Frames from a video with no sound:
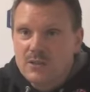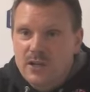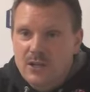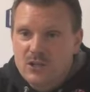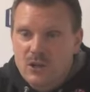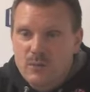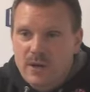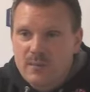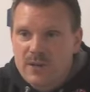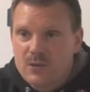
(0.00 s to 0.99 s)
denke ich, auch
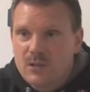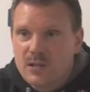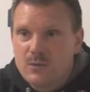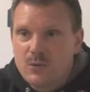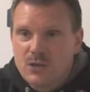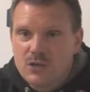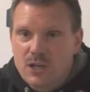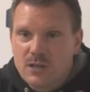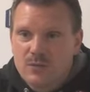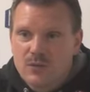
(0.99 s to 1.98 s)
mehr personelle
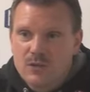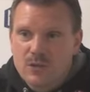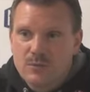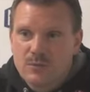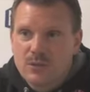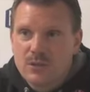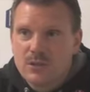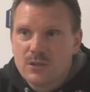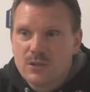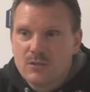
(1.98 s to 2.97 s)
Möglichkeiten für das kommende
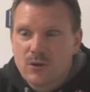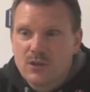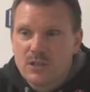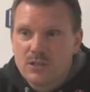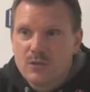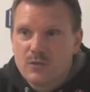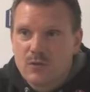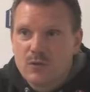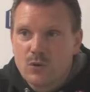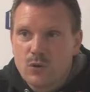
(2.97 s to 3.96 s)
äh, Wochenende zur
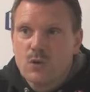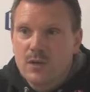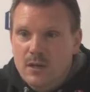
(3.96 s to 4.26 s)
Verfügung.